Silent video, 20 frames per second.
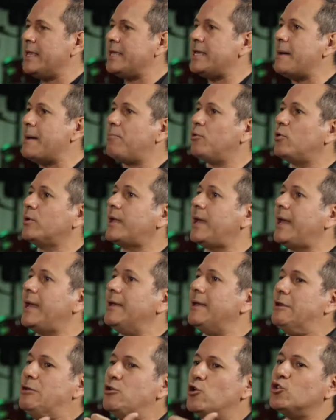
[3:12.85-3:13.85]
Y es
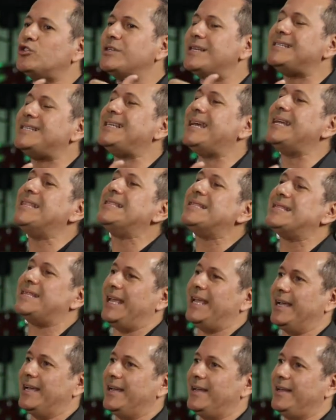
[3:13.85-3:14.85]
porque no se
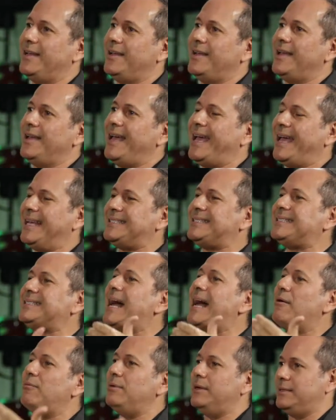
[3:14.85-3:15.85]
sienten
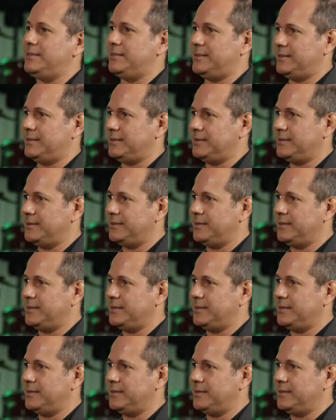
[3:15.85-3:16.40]
estables